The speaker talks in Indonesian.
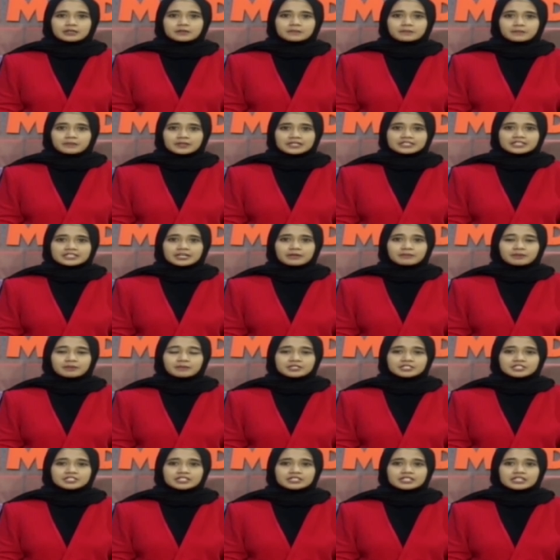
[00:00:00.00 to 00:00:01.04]
Pasca
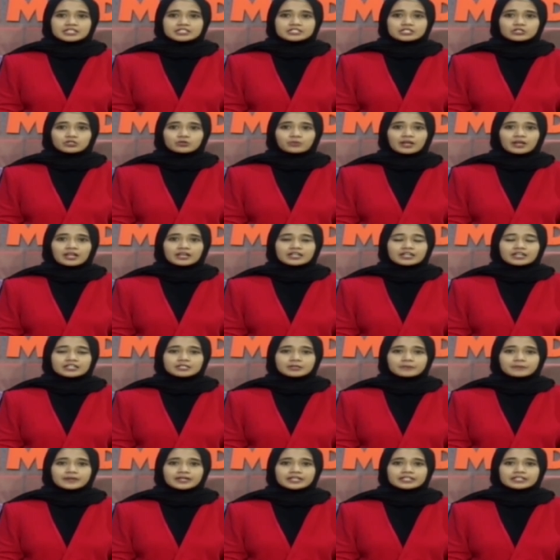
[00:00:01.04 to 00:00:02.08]
pemecatan sejumlah kader
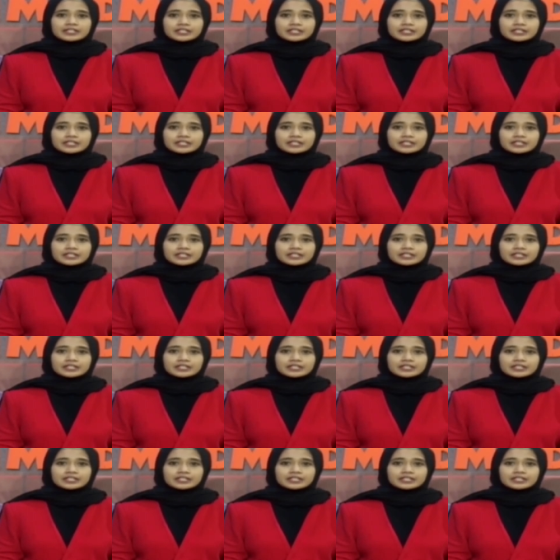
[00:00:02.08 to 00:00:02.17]
Partai